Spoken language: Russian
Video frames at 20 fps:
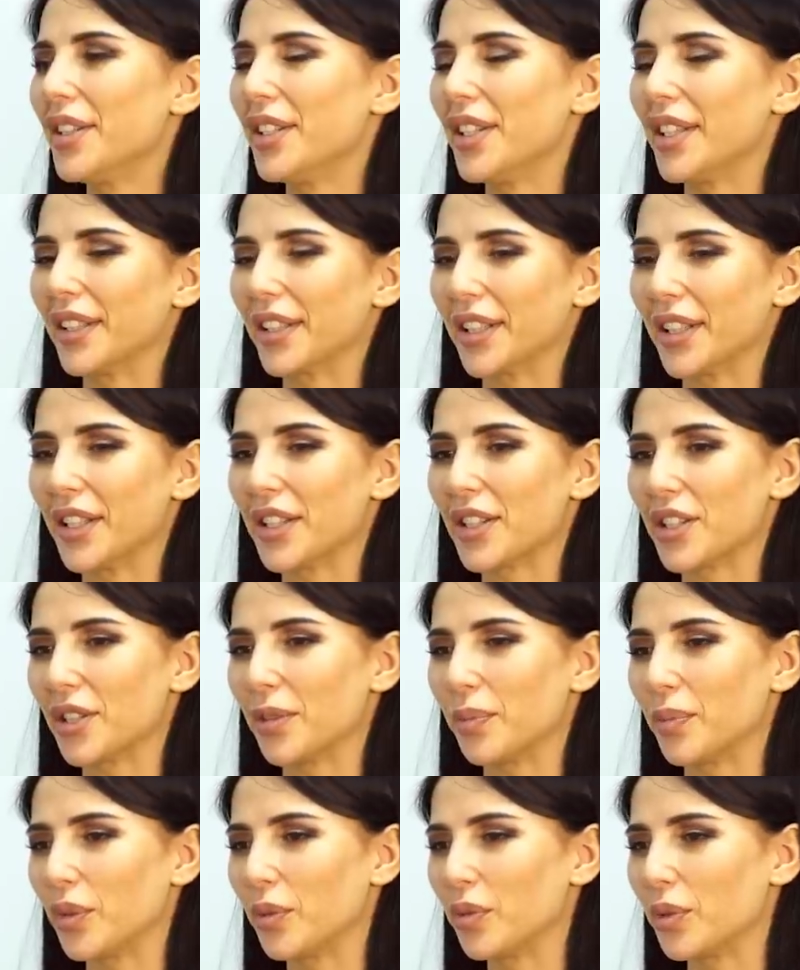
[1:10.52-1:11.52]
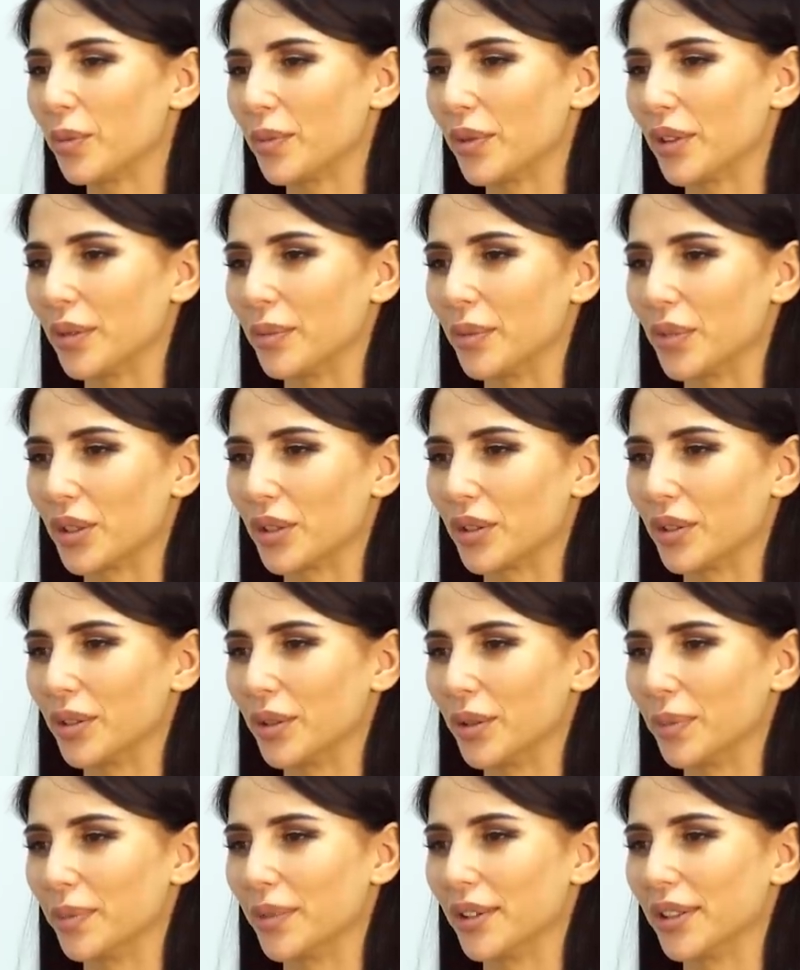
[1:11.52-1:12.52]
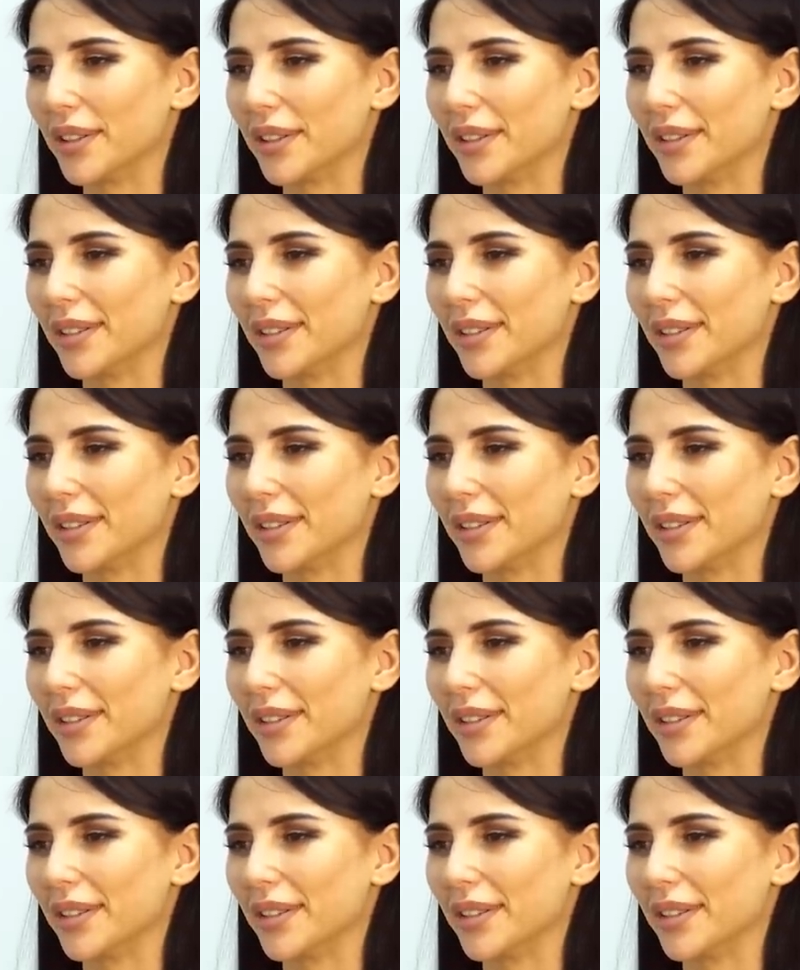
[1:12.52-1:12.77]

Нет, конечно, помню, потому что он был